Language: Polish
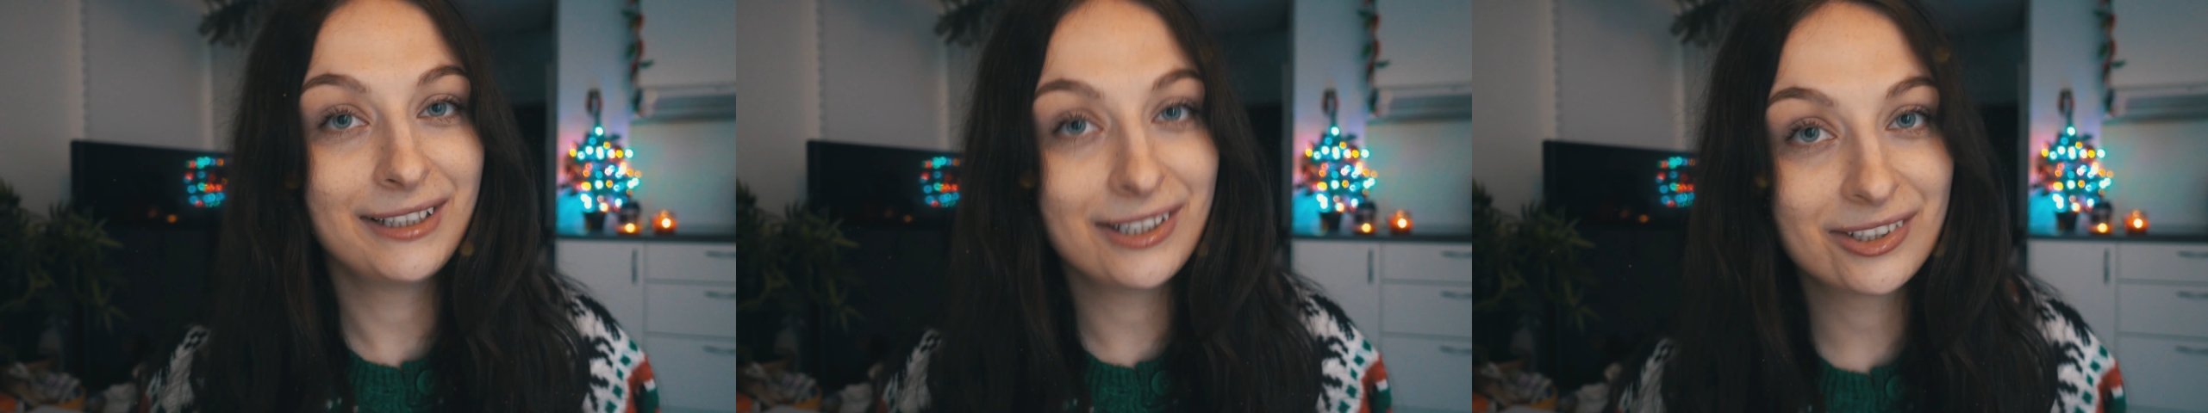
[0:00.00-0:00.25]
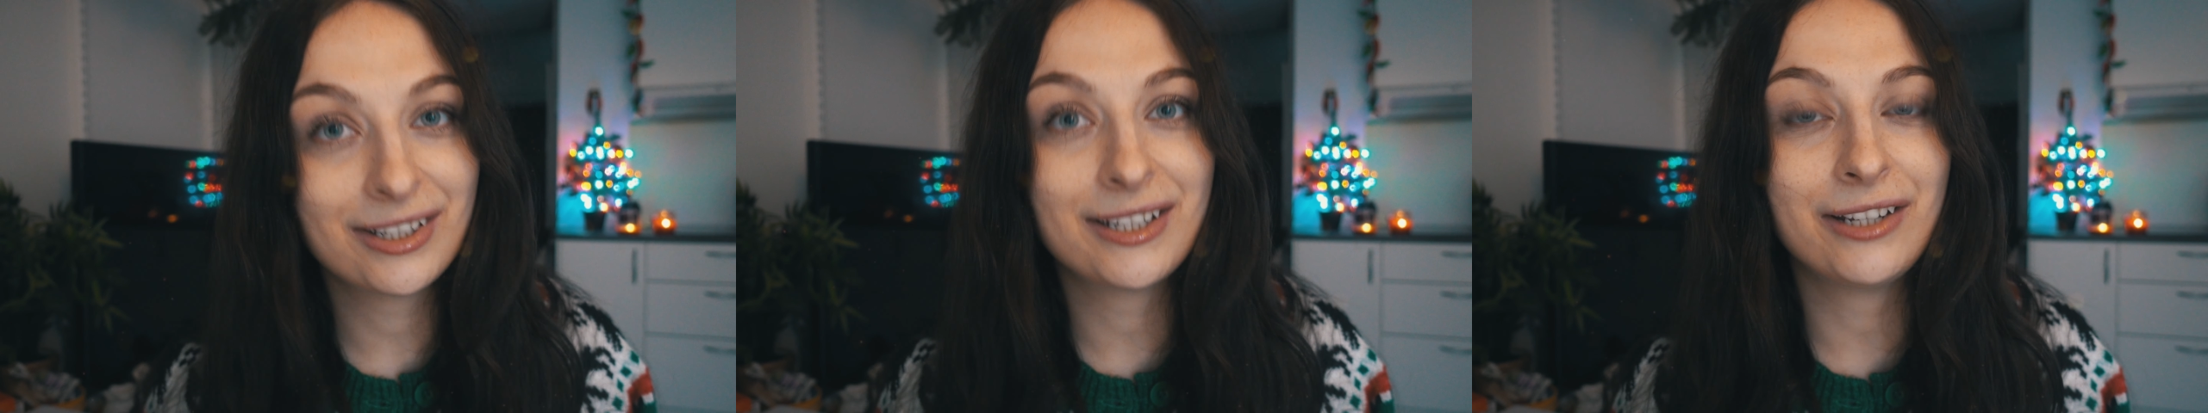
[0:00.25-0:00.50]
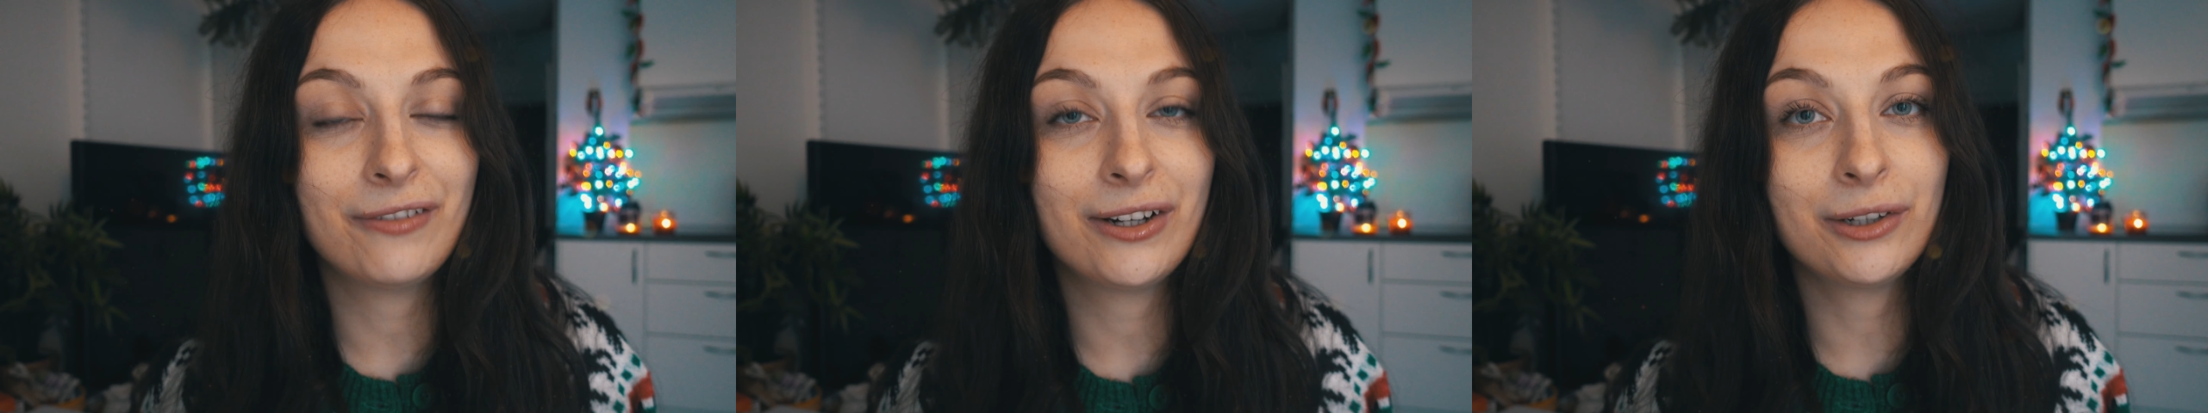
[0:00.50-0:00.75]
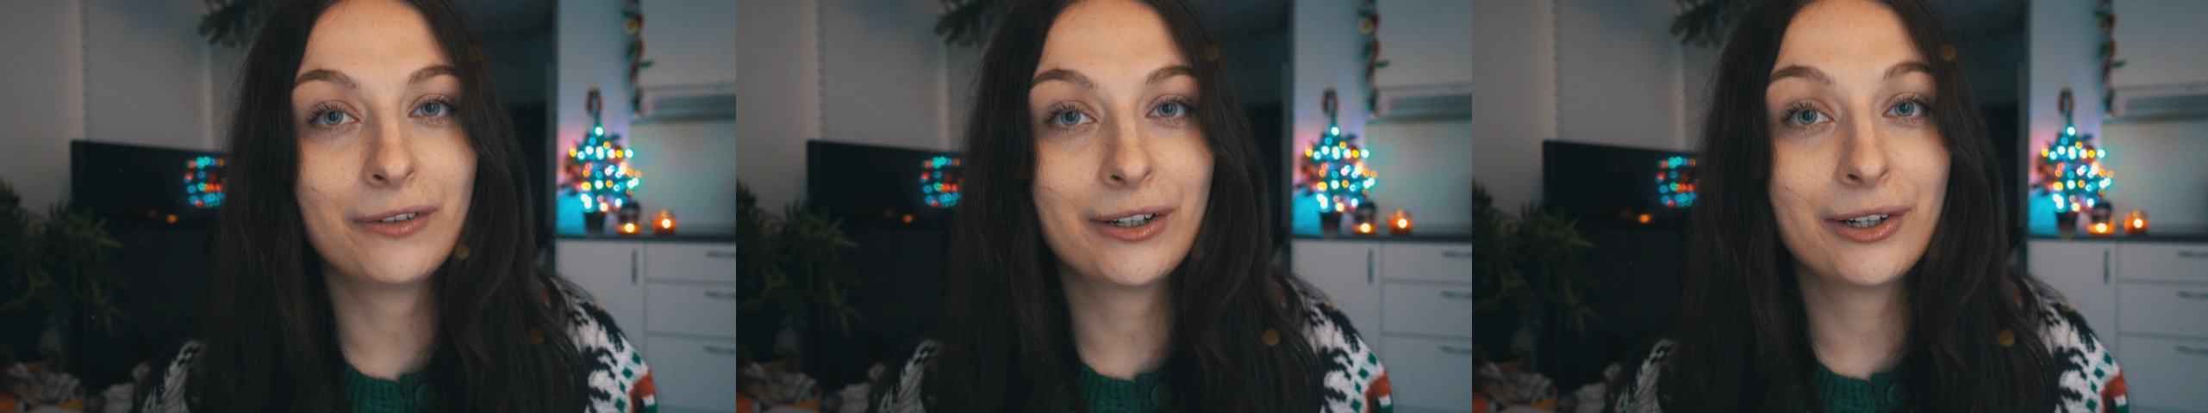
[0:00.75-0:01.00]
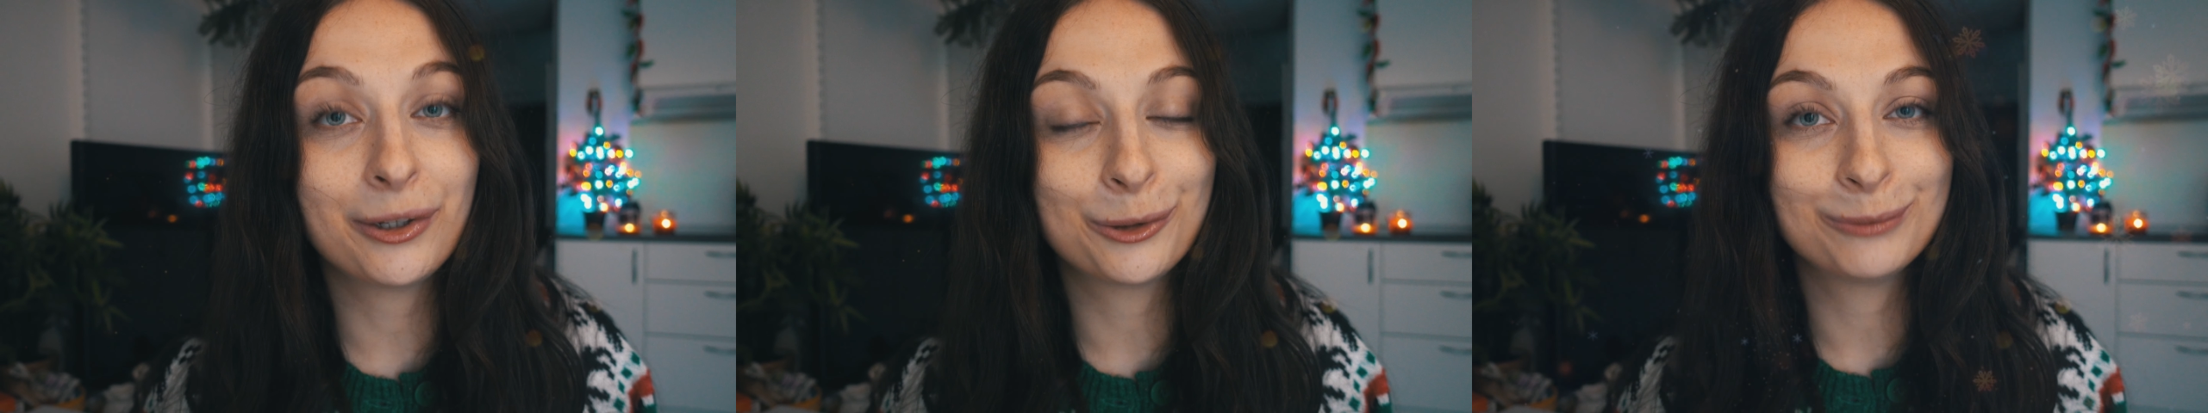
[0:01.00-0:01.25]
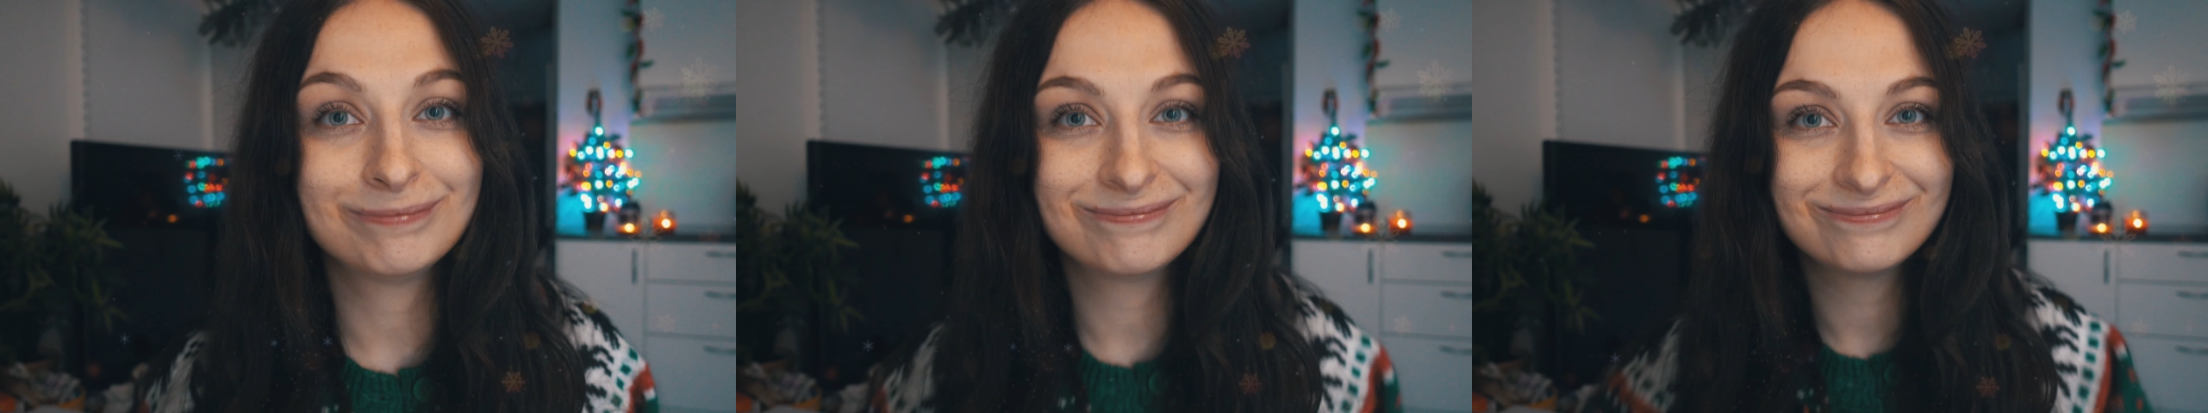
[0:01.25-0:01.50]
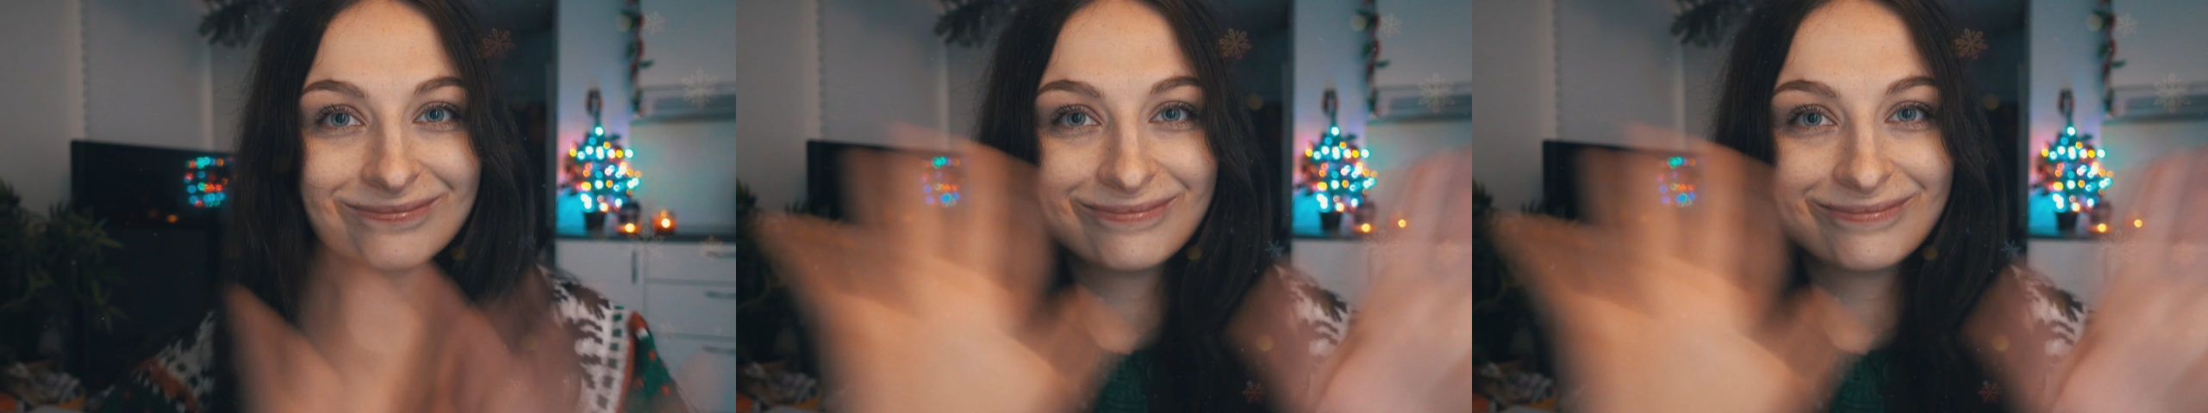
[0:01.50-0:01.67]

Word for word: i szczęśliwego nowego roku.